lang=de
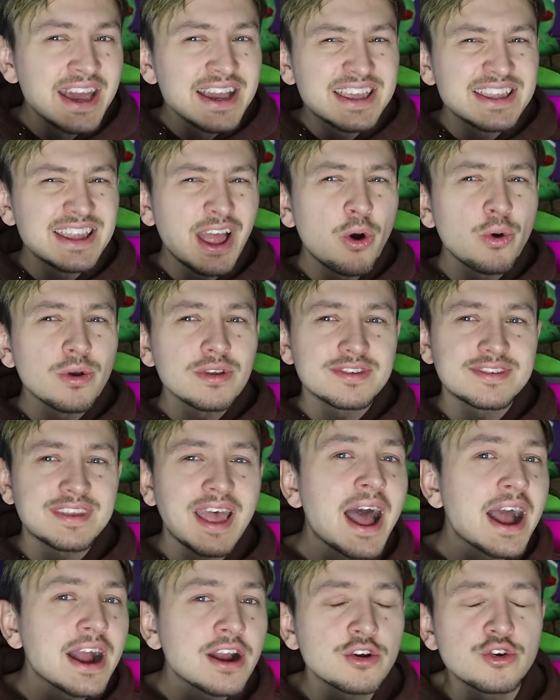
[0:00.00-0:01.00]
Genau
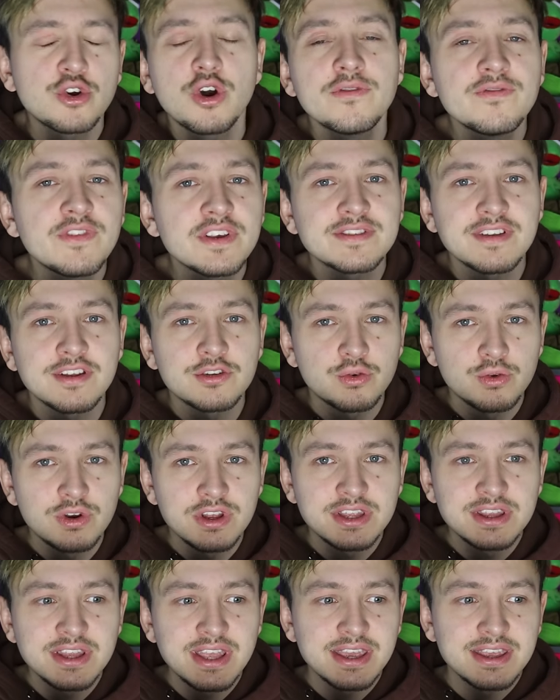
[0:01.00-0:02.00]
sagen können wir es
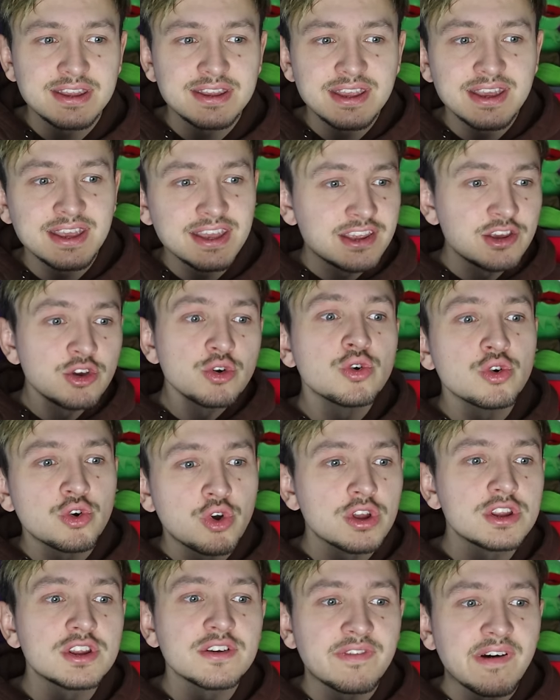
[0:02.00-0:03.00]
natürlich nicht. Die Regierung
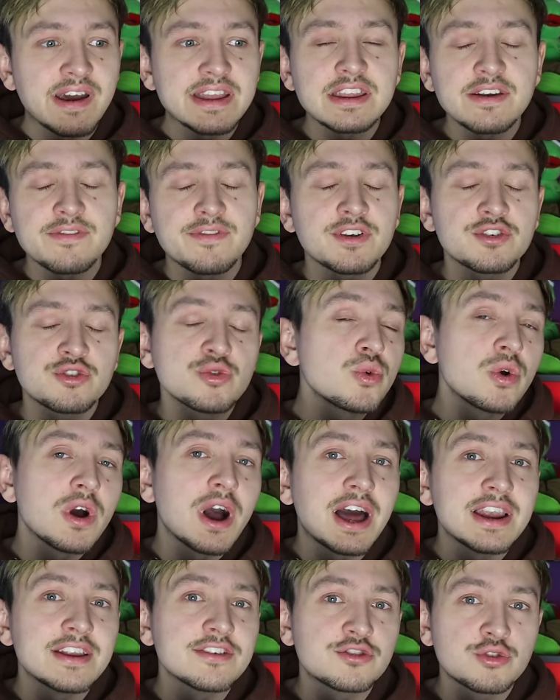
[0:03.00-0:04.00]
könnte weiter versuchen,
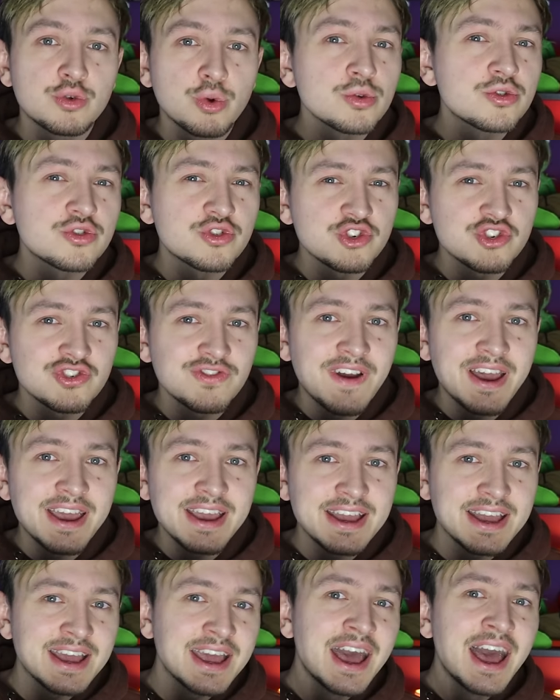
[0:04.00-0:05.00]
alles
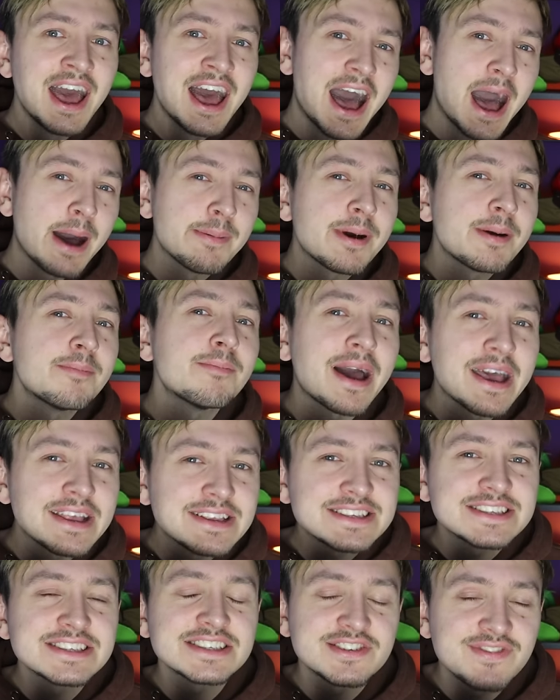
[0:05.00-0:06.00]
totzuschweigen, aber
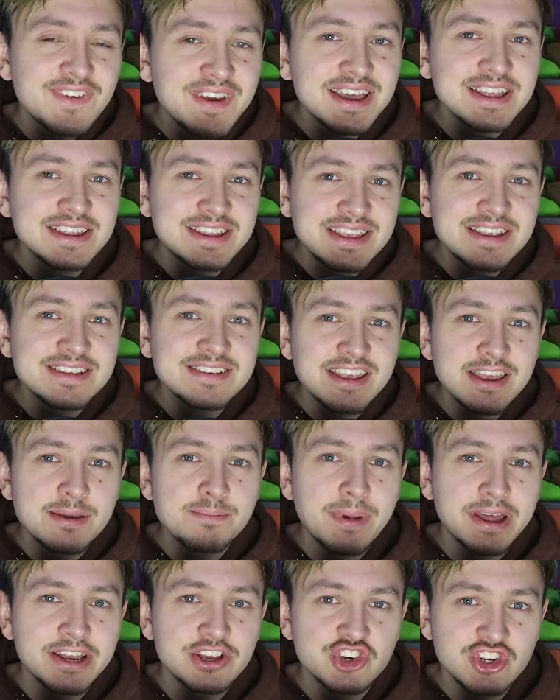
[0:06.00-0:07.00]
meistens wäre dies
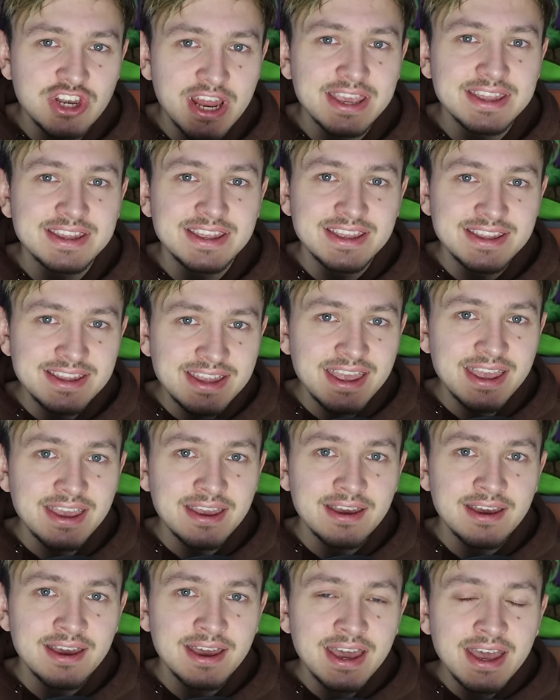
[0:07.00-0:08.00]
eben eine schlechte
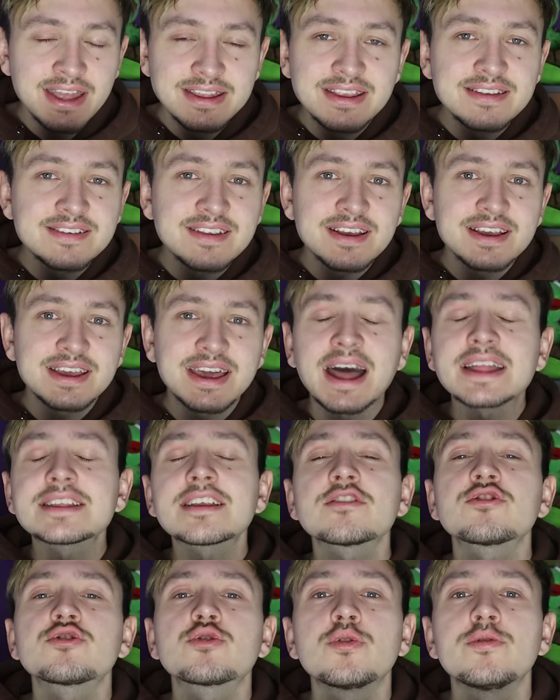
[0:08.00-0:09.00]
Idee. Diese
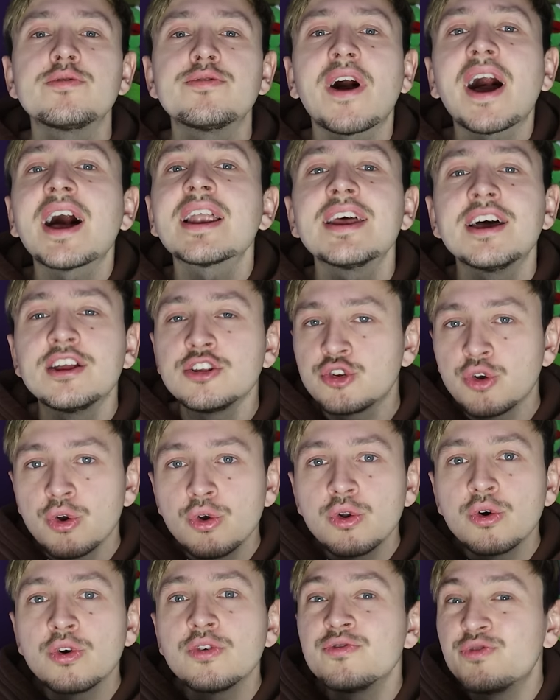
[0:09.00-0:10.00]
katastrophale
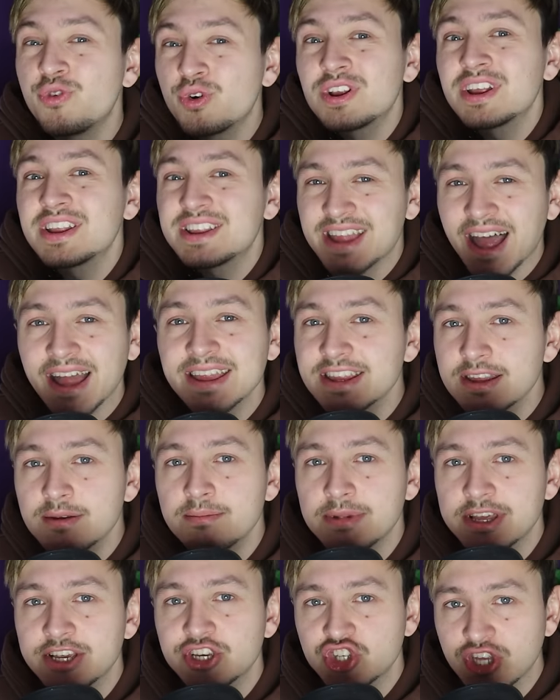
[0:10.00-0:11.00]
Enthüllung würde dann
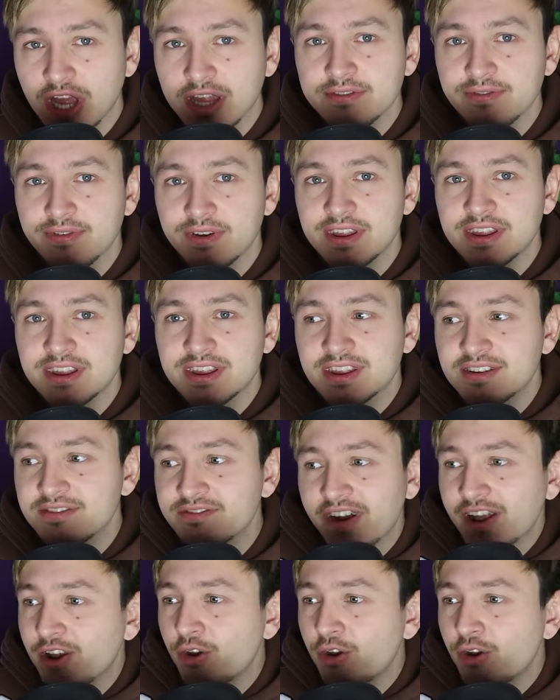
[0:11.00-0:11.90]
nämlich stattfinden,